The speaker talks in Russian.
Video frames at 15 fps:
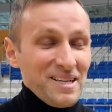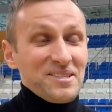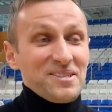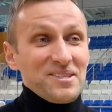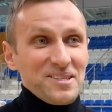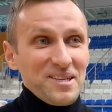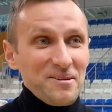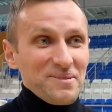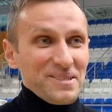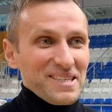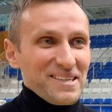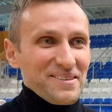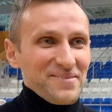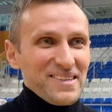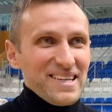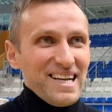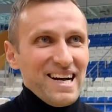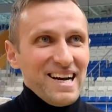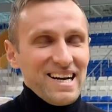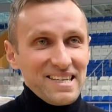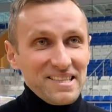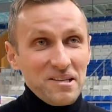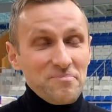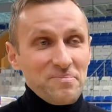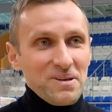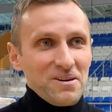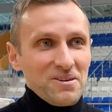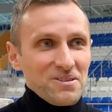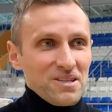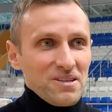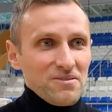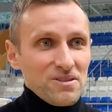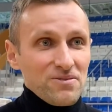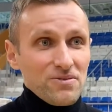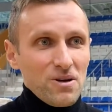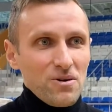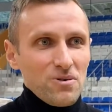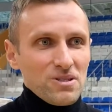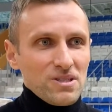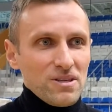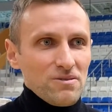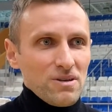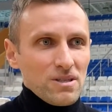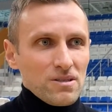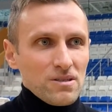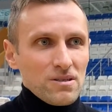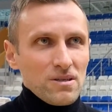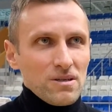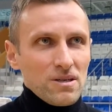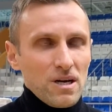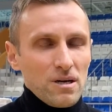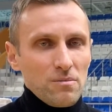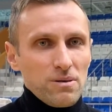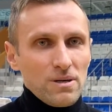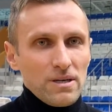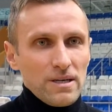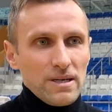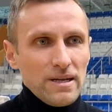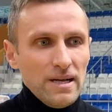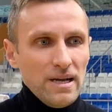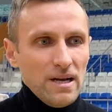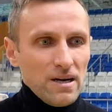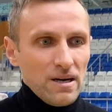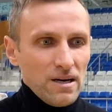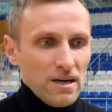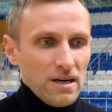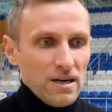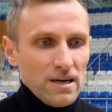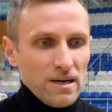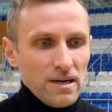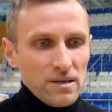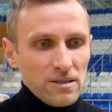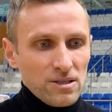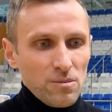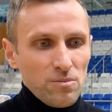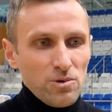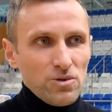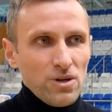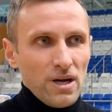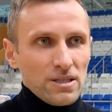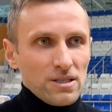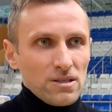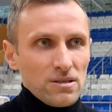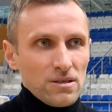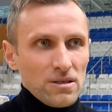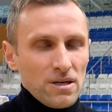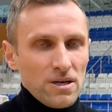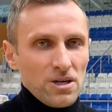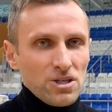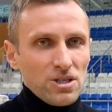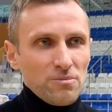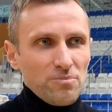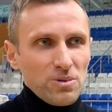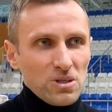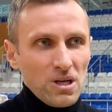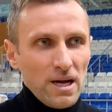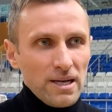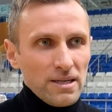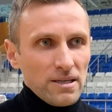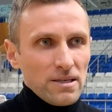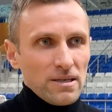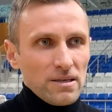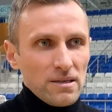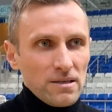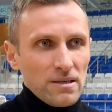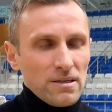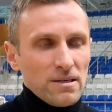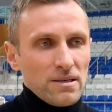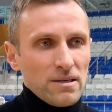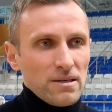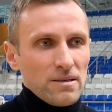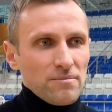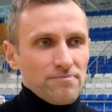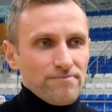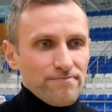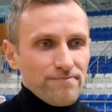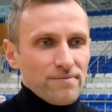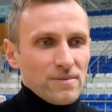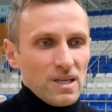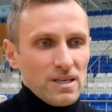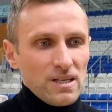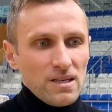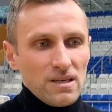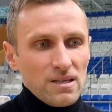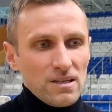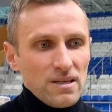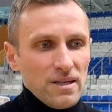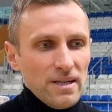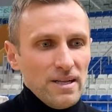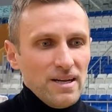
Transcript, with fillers: антисептиком, а это первый совет. Второй совет, э, как бы а, соблюдать э, режим питания, такие